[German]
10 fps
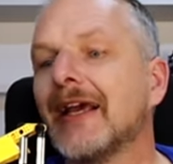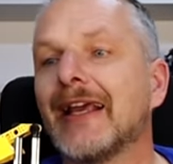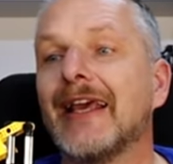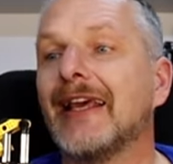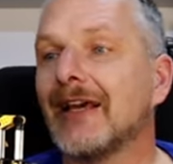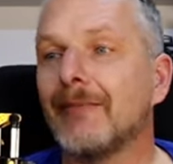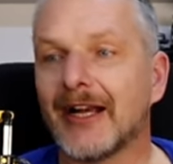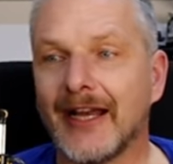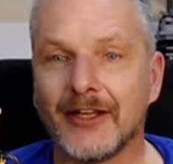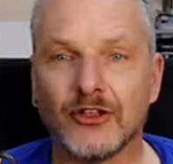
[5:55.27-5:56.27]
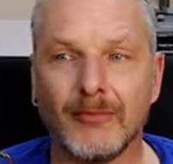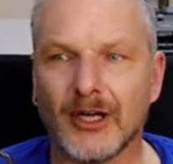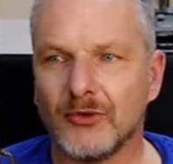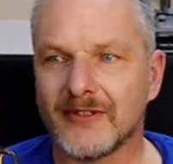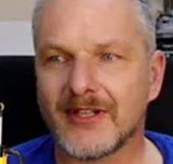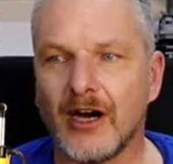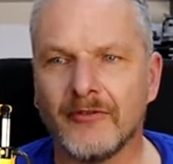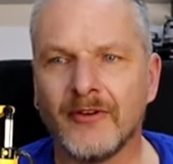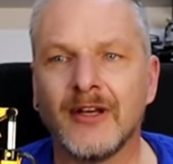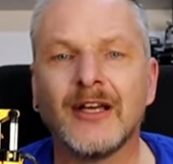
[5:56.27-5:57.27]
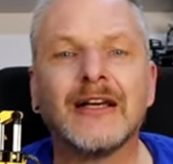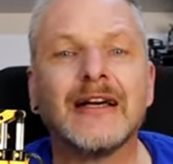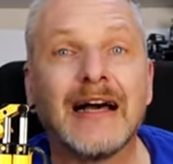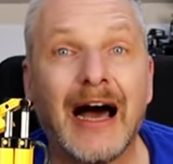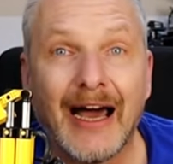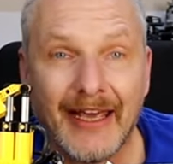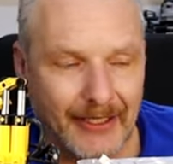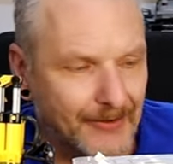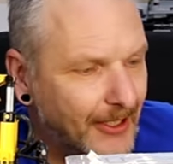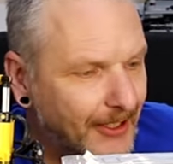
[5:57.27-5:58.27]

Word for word: Gehe ich aber gleich noch mal kurz drauf ein.